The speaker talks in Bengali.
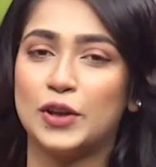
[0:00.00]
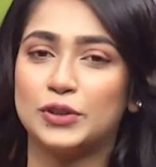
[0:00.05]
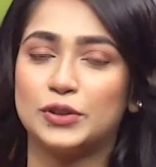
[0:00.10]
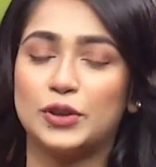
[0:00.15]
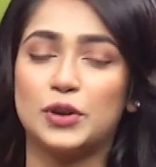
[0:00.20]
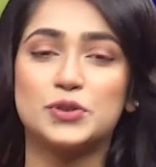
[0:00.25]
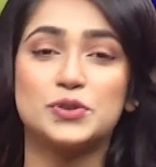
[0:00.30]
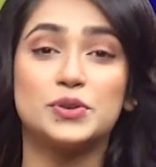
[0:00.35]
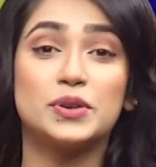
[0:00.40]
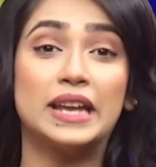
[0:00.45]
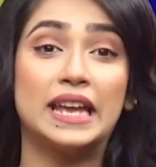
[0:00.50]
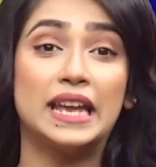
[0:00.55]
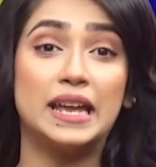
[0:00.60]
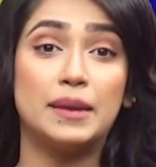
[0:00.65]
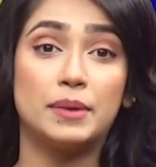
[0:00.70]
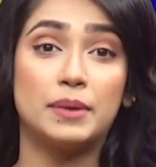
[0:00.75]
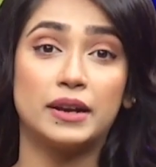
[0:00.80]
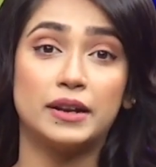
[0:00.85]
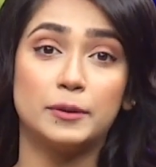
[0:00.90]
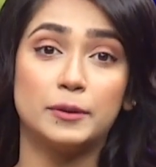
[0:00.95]
দর্শক
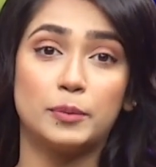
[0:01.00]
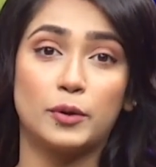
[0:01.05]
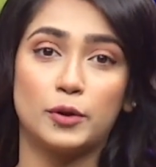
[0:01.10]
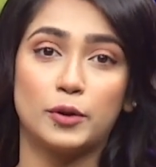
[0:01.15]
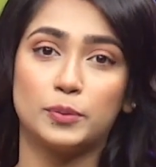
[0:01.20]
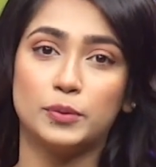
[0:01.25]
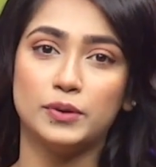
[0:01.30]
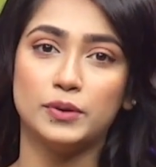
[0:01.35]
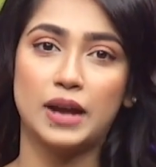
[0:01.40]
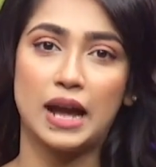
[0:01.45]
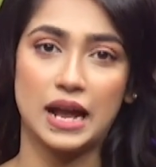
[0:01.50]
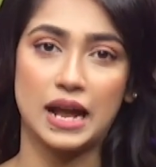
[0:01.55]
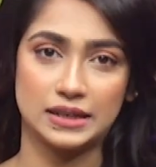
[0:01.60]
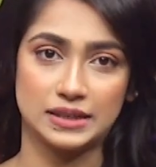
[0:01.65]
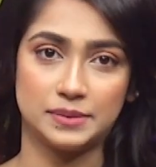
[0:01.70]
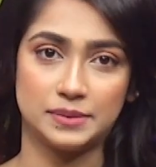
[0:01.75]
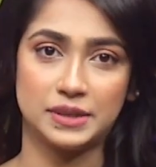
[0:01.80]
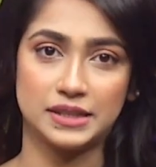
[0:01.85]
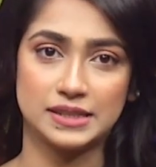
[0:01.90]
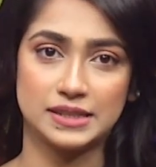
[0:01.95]
এবারের পর্ব
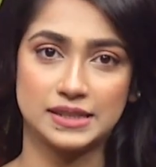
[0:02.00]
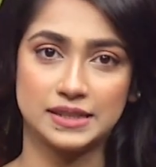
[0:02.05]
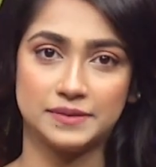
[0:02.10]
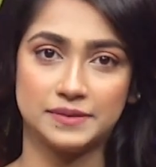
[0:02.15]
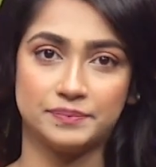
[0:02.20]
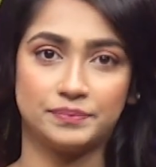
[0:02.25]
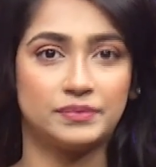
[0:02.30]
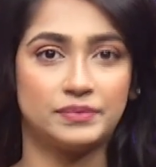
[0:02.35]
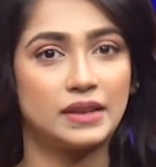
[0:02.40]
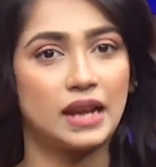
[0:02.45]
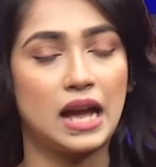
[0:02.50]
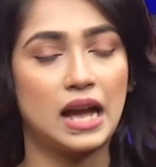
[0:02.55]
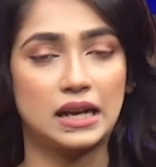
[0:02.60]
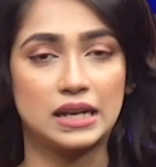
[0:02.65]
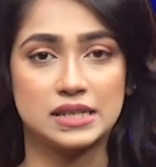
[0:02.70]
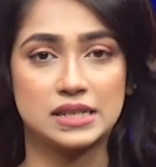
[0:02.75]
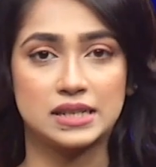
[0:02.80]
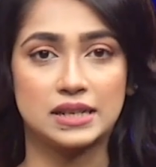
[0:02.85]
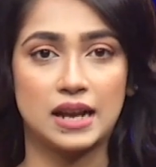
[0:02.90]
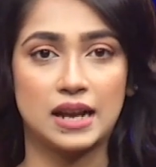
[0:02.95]
আড্ডাবাজি
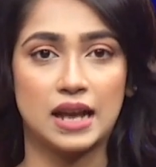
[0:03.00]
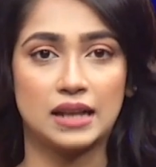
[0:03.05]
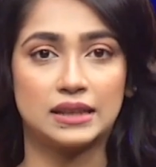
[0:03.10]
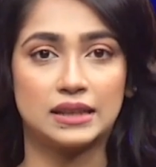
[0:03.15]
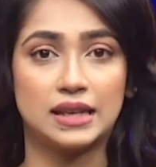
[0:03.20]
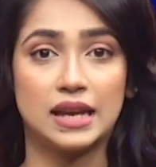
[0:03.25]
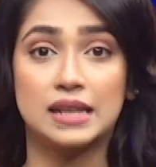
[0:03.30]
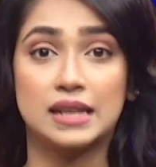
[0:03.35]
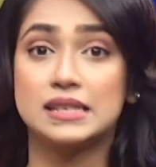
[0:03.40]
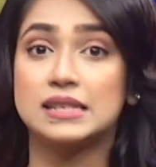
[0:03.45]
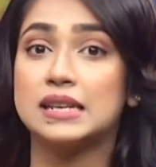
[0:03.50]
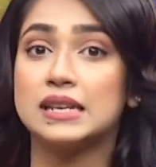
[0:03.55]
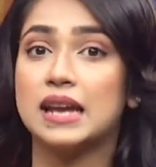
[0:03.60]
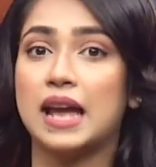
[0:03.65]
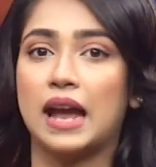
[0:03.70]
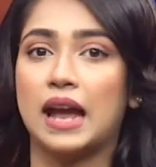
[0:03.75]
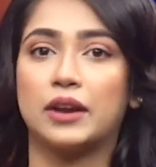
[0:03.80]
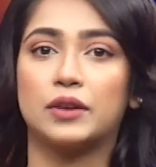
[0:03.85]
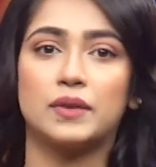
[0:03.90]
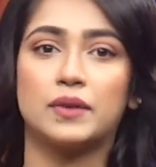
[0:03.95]
আকাশের হাতে আছে
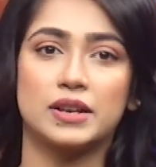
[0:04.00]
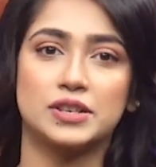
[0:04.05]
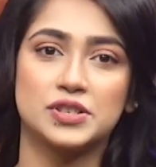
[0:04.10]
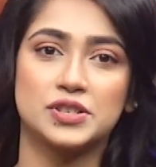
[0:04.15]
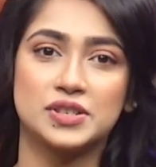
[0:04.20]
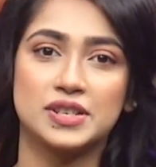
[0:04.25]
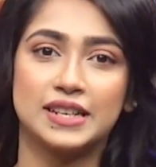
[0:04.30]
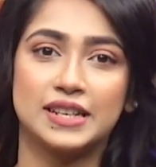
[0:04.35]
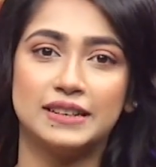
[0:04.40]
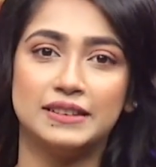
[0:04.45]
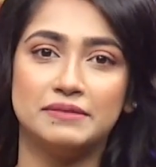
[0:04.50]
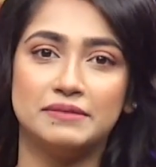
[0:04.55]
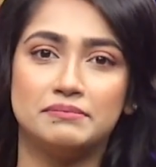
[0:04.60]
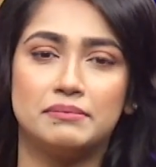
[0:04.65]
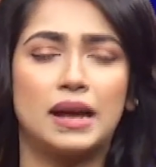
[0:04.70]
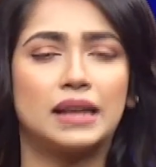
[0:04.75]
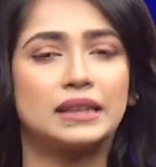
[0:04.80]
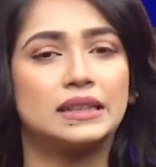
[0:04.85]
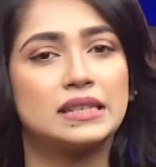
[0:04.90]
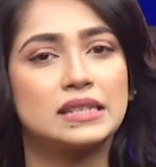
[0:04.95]
এক রাশ নীল
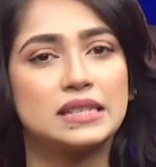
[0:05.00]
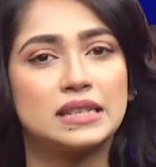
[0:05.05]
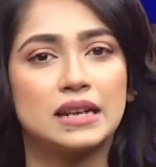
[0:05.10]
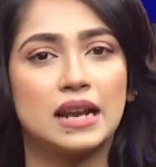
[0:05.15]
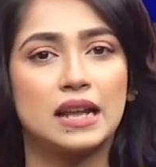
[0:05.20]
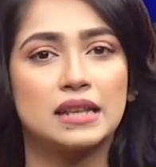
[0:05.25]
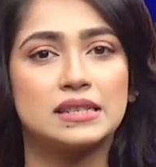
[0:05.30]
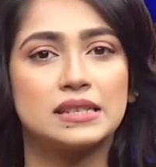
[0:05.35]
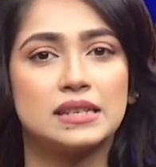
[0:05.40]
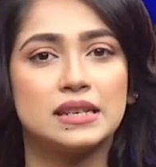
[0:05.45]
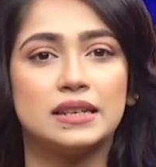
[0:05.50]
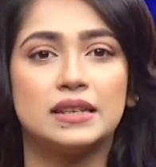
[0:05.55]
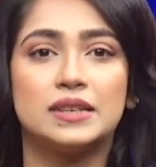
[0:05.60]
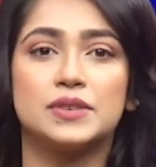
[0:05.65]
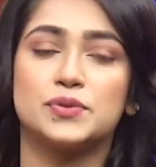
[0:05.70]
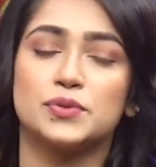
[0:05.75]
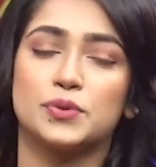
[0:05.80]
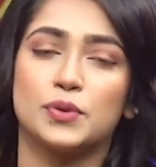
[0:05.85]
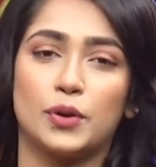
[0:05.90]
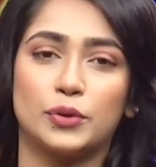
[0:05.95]
বাতাসের আছে
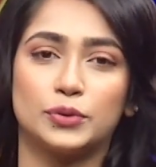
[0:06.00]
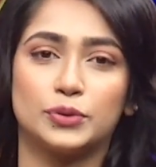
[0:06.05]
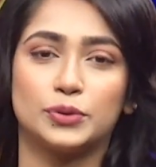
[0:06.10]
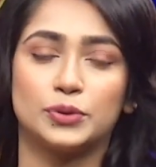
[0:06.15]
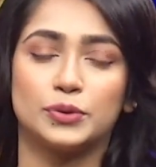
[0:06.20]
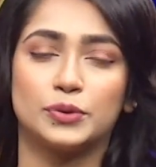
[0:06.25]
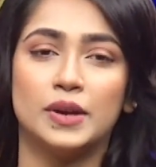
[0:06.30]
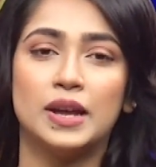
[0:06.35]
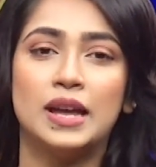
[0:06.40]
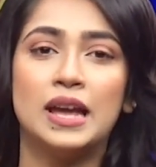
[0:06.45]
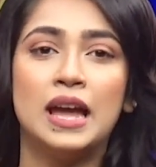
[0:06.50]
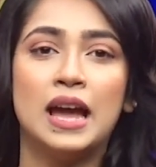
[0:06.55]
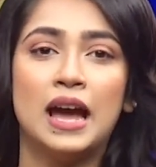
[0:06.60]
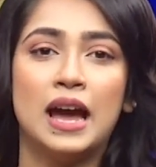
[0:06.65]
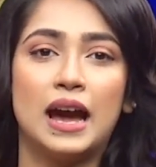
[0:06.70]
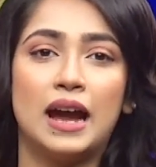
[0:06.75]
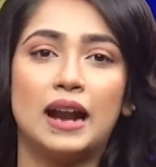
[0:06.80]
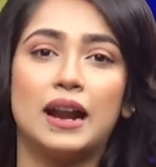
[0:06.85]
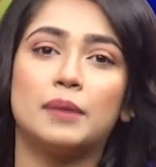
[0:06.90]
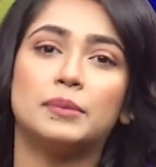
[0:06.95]
কিছু গন্ধ
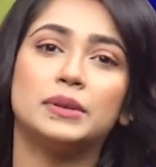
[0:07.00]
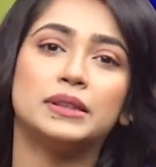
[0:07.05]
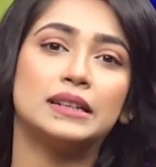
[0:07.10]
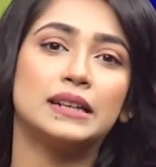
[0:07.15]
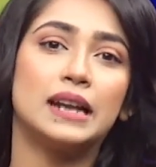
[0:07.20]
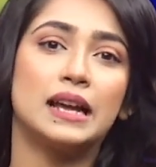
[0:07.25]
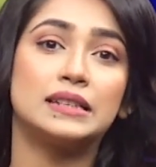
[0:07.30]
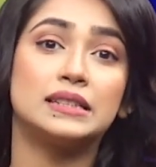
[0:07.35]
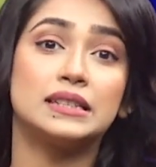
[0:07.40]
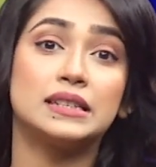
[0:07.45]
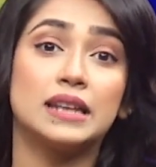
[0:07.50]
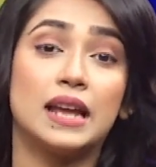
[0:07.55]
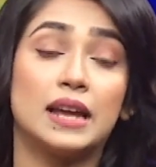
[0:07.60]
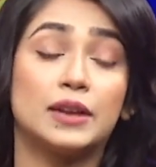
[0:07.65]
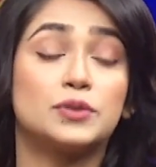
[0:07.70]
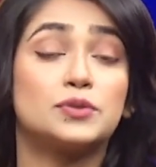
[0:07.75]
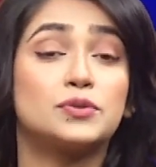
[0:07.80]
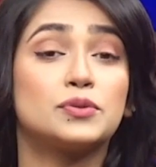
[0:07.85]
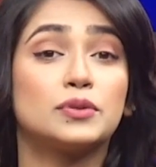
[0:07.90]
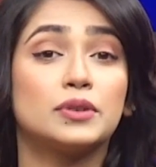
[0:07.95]
আর আমাদের আছেন
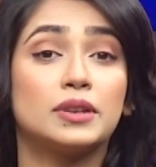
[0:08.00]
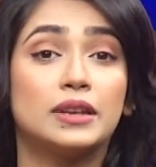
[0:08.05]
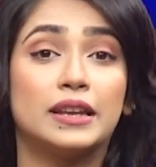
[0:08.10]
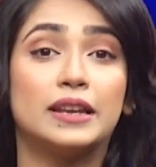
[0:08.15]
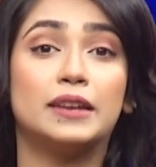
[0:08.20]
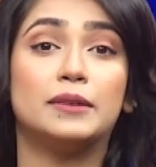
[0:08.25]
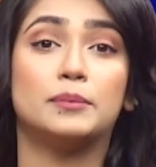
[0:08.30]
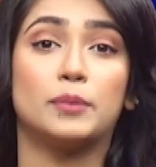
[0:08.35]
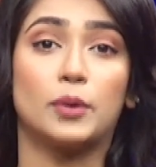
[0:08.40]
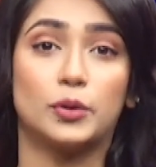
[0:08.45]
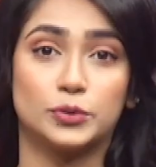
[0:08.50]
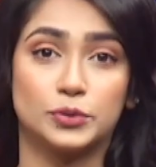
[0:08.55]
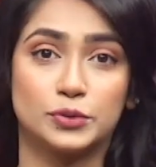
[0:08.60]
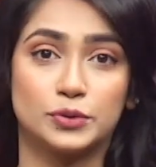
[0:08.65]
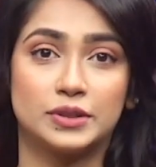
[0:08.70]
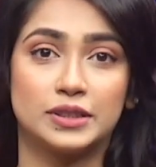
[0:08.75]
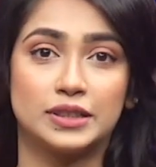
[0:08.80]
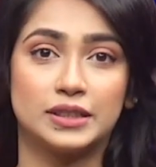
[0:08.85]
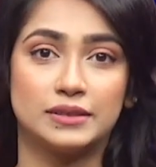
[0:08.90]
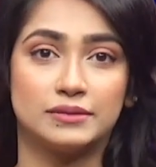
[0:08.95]
একজন
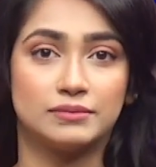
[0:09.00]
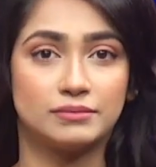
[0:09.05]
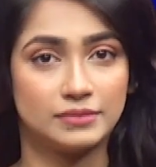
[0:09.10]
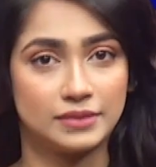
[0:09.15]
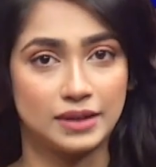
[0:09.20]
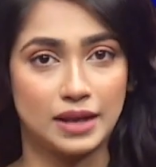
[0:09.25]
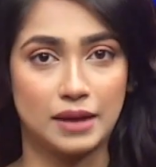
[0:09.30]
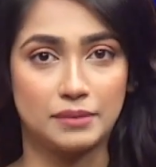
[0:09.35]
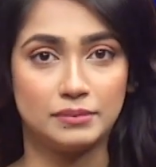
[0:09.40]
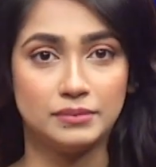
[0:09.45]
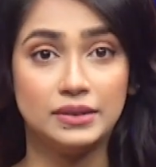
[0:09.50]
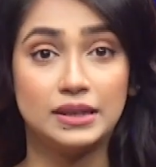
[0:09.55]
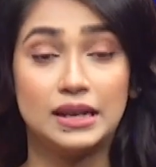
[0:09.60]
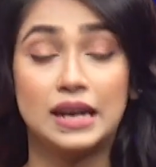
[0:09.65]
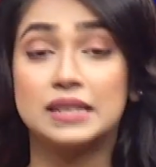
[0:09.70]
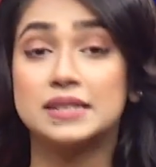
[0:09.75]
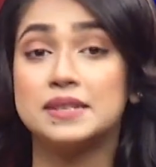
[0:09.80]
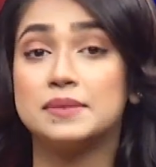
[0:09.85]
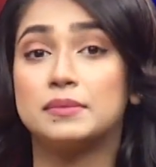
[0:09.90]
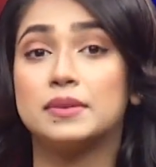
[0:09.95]
কিংবদন্তি নাম
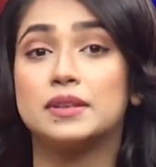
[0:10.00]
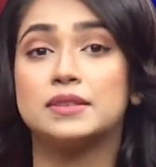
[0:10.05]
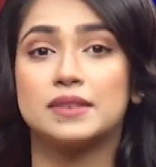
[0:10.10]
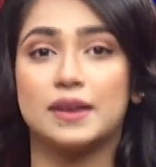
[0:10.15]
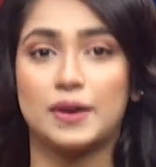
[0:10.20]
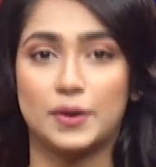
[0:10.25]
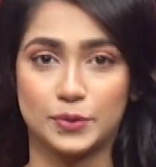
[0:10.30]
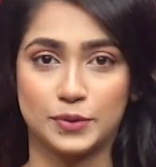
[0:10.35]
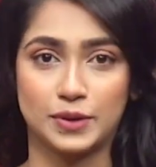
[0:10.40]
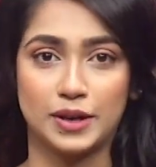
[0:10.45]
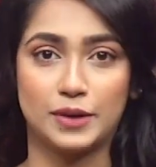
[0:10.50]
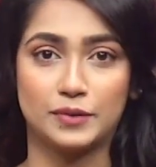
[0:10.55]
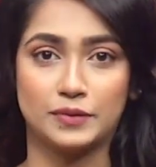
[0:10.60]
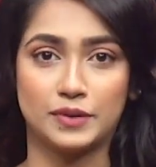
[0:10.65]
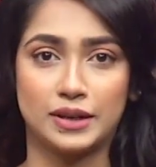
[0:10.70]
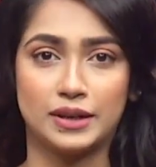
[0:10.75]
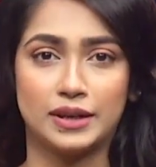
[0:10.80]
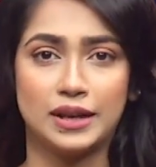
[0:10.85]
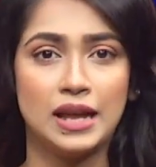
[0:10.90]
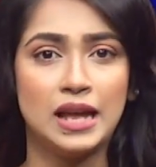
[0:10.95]
গাজী মাজহারুল আনোয়ার